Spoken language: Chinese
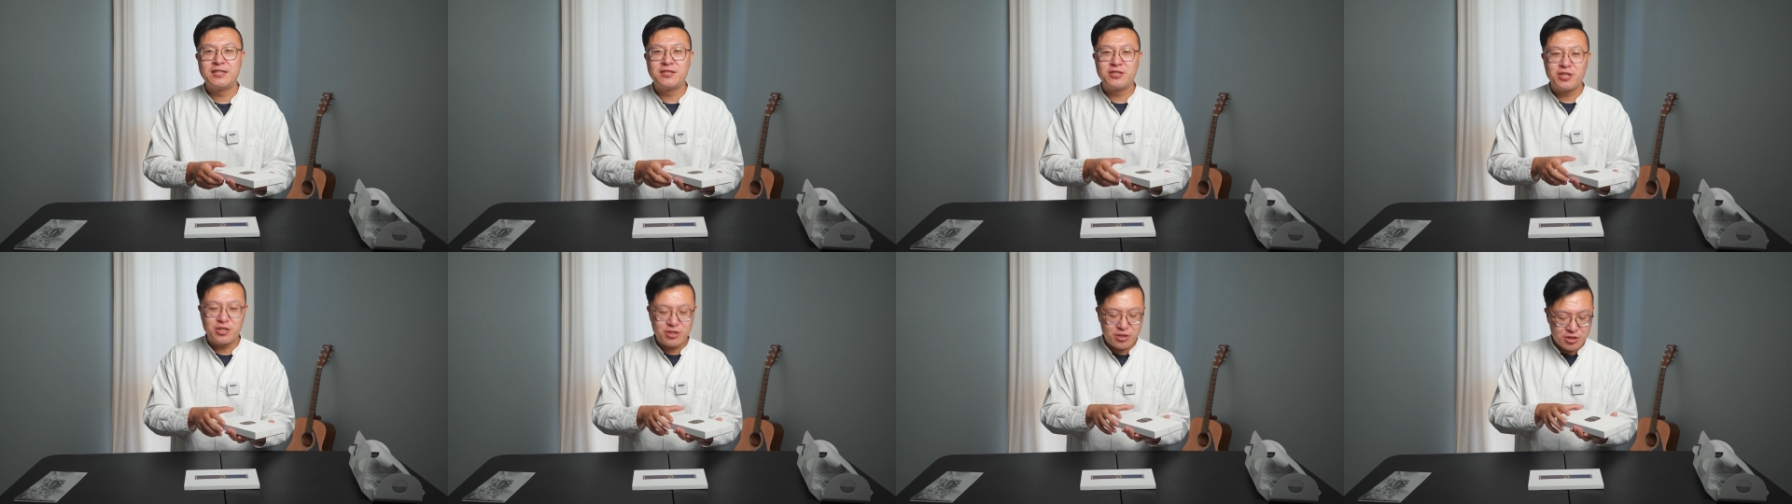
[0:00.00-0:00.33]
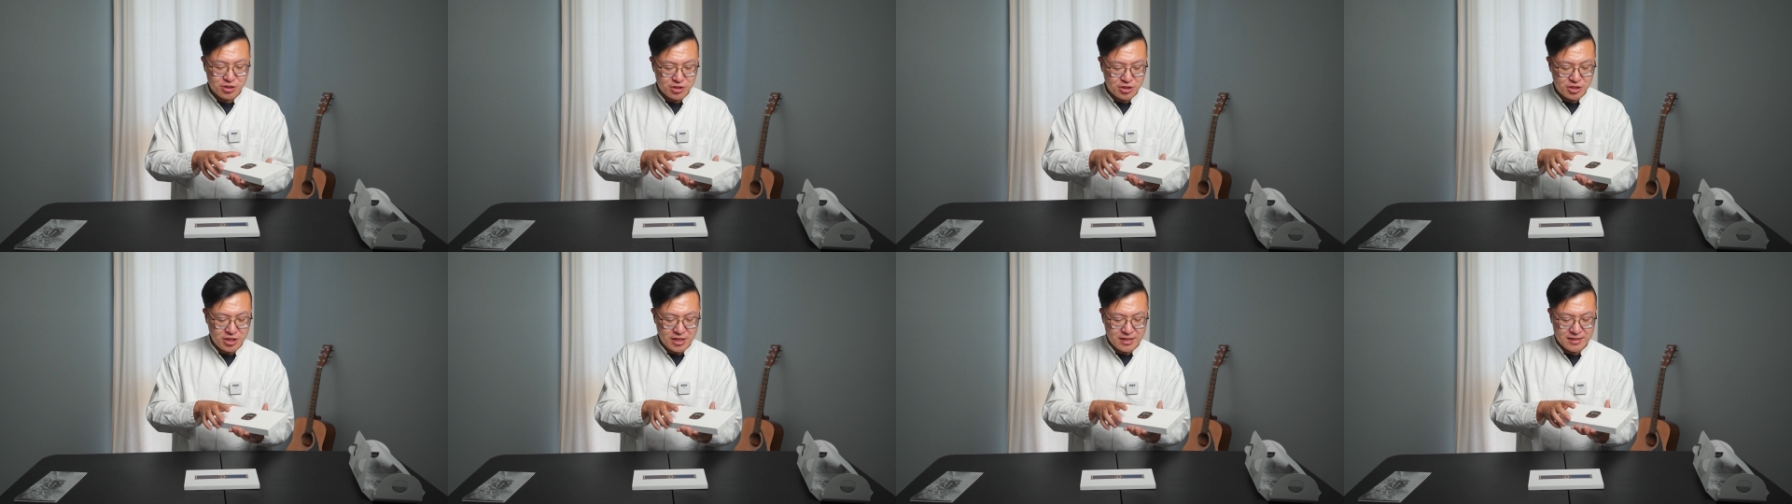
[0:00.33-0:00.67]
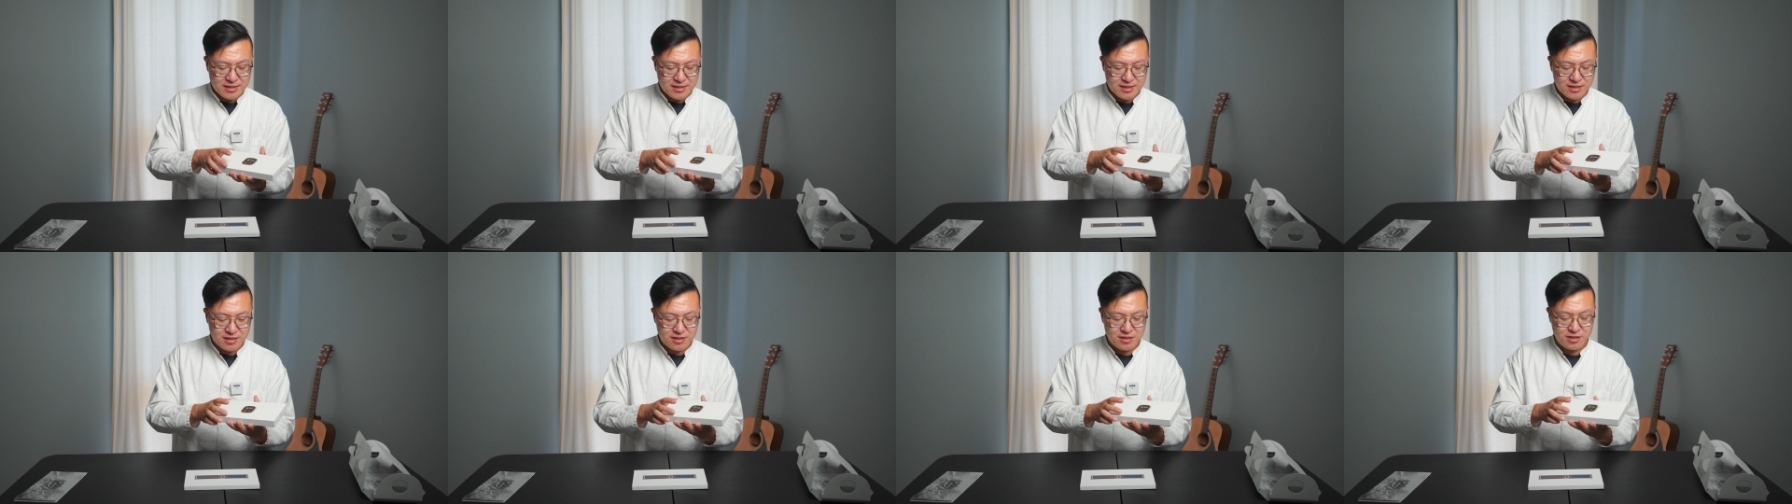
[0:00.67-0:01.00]
但是这
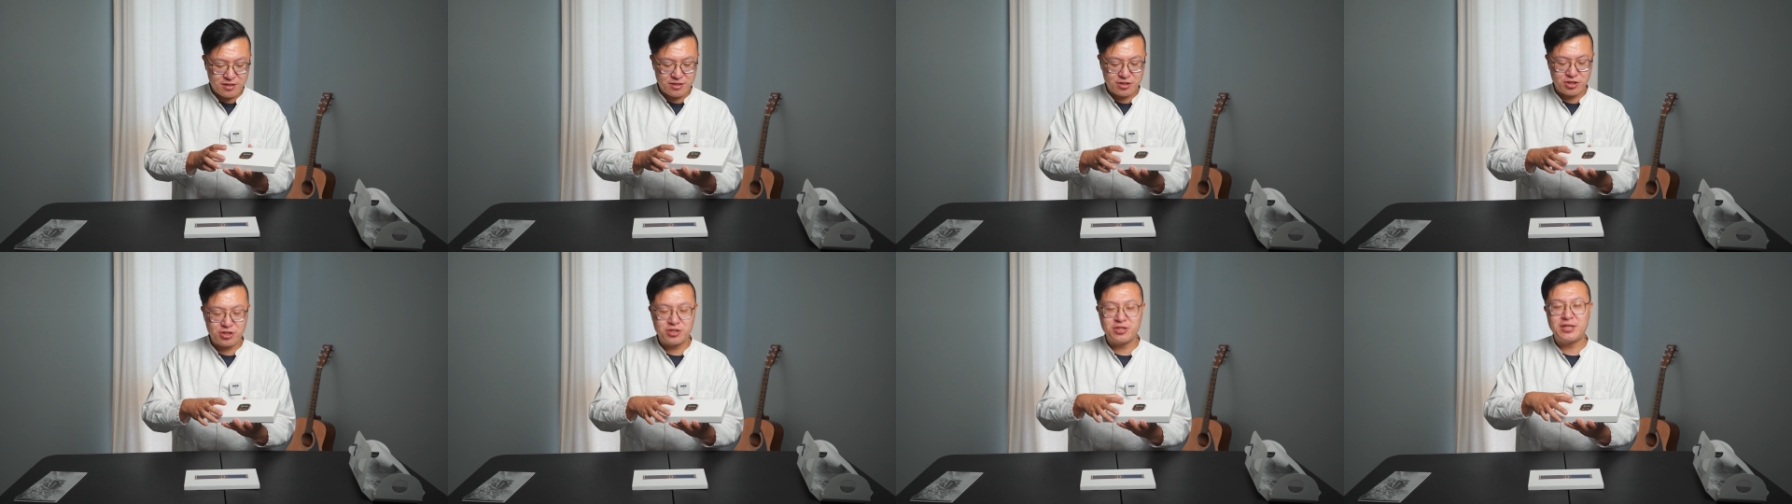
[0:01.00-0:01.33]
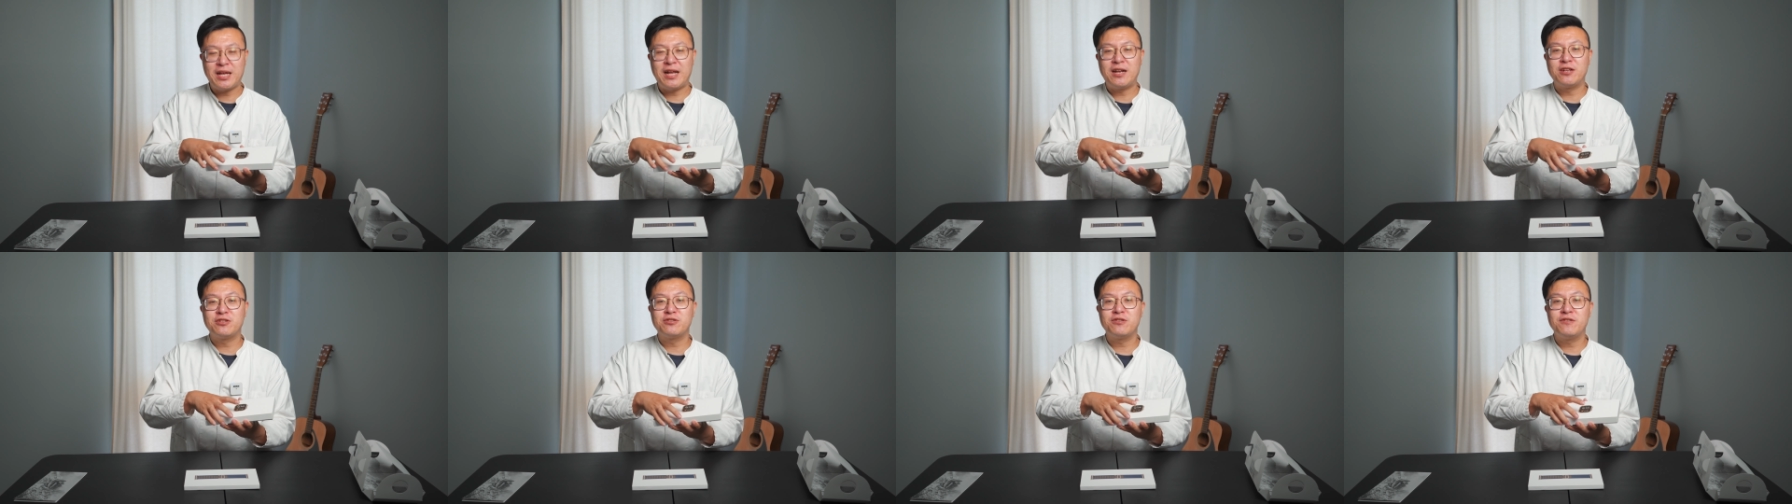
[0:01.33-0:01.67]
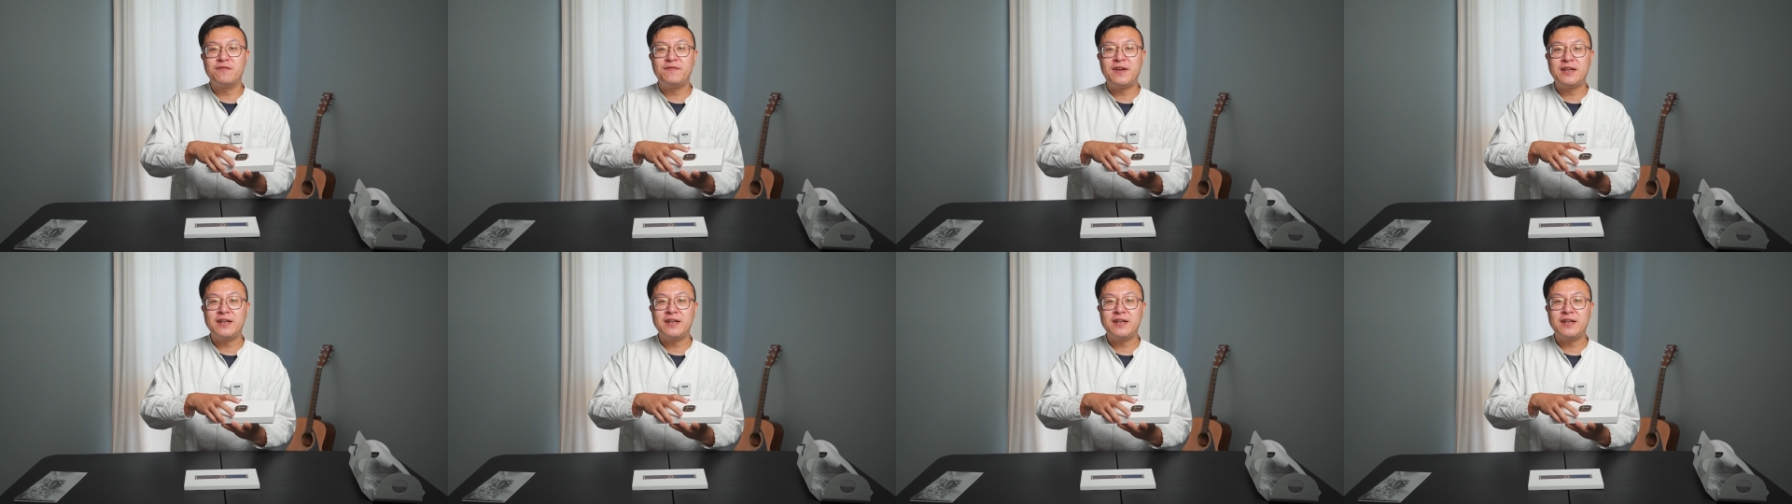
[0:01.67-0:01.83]
次试戴了之后，